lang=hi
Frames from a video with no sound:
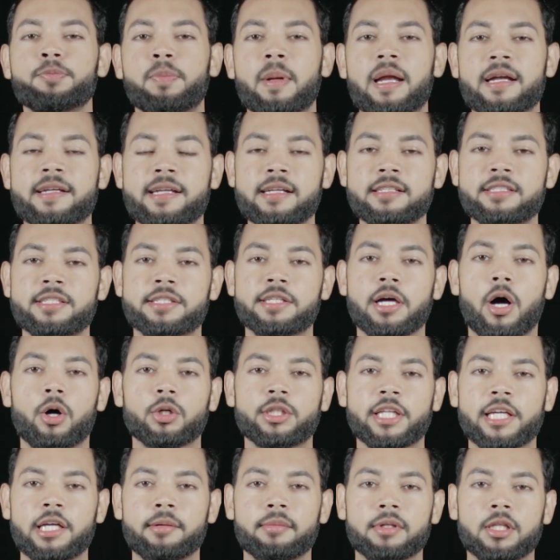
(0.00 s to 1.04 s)
स्प्लेटेंट्स क्या
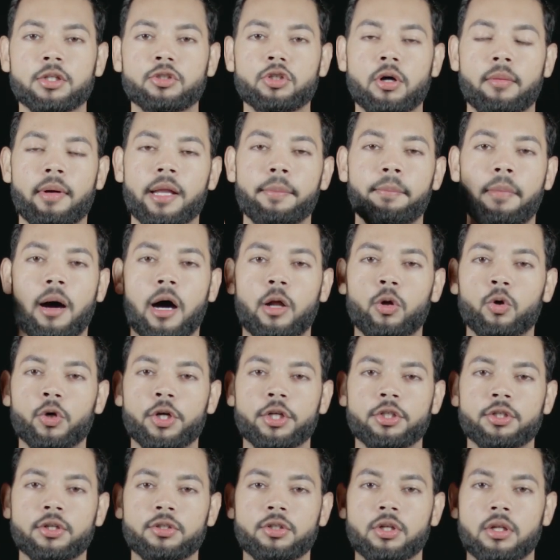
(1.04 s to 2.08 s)
होता है कि मतलब जो हमारे बालों
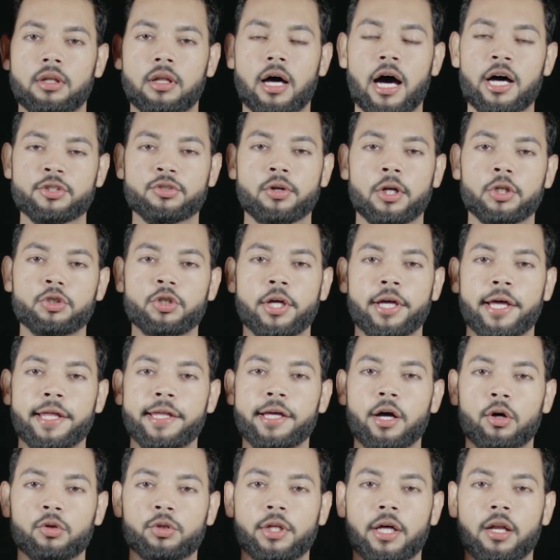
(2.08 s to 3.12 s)
के जैसे लास्ट वाला जो
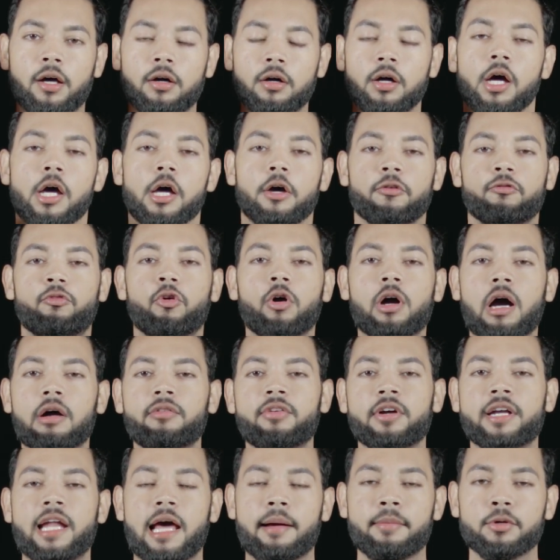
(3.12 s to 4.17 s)
एरिया होता है ना वो
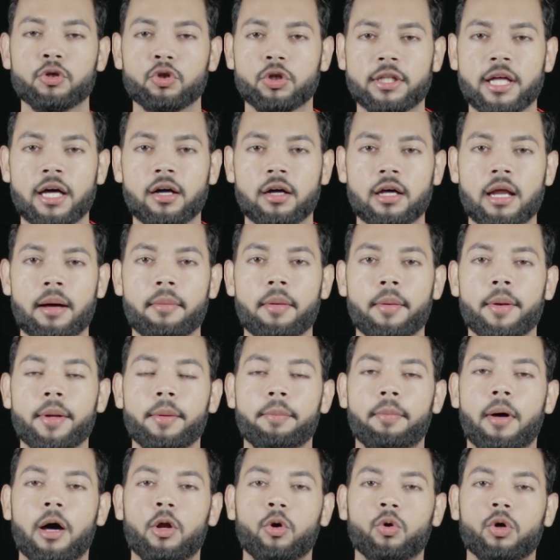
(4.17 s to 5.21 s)
काफ़ी डैमेज होता है अगर आप अपने
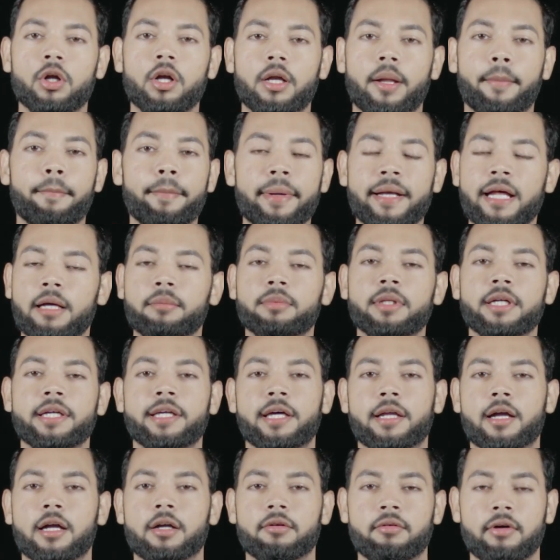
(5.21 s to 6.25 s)
बालों को लंबे टाइम तक
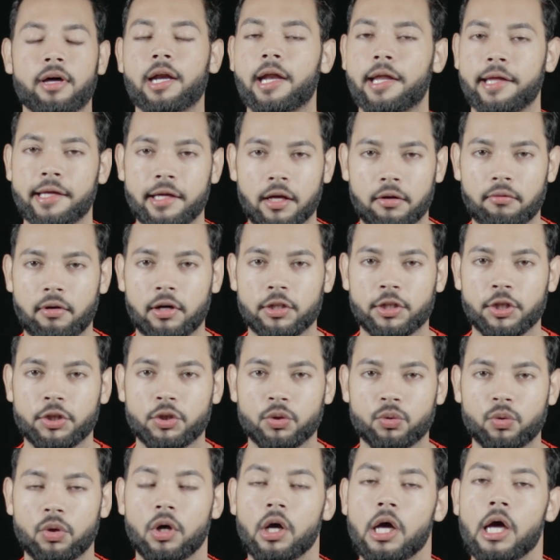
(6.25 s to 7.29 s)
हेयर कट वगैरह नहीं करवाते
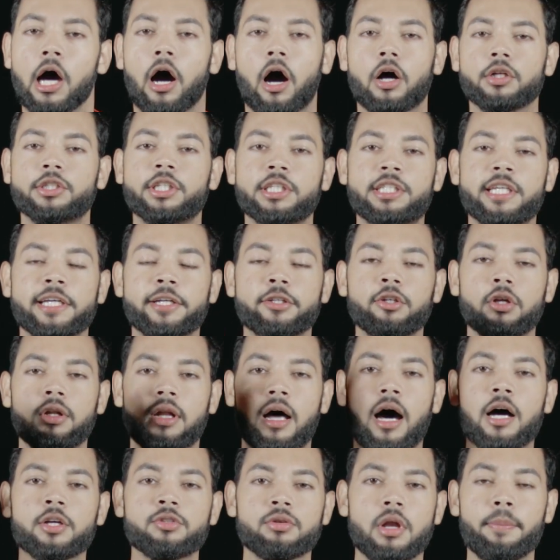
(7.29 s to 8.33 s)
तो और जिससे कि जो
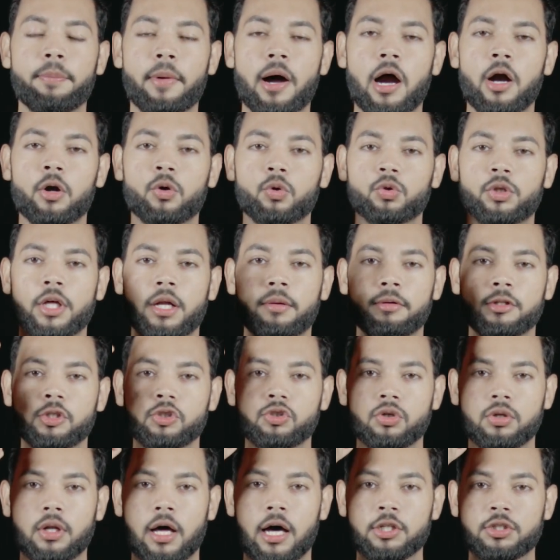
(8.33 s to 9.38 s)
लास्ट वाला पार्ट होता है ना मतलब
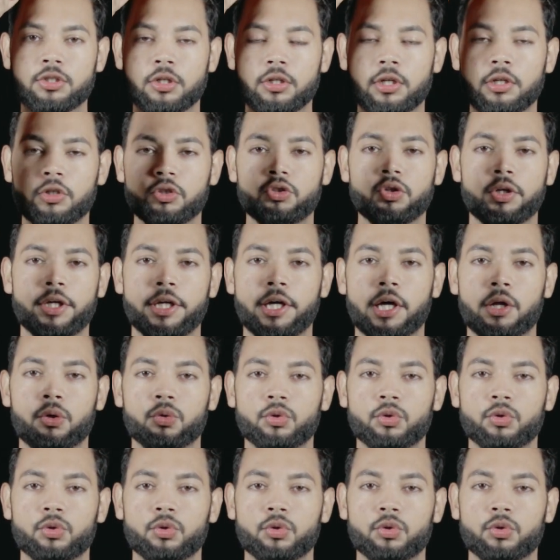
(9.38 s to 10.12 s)
जो लास्ट के जो हेयर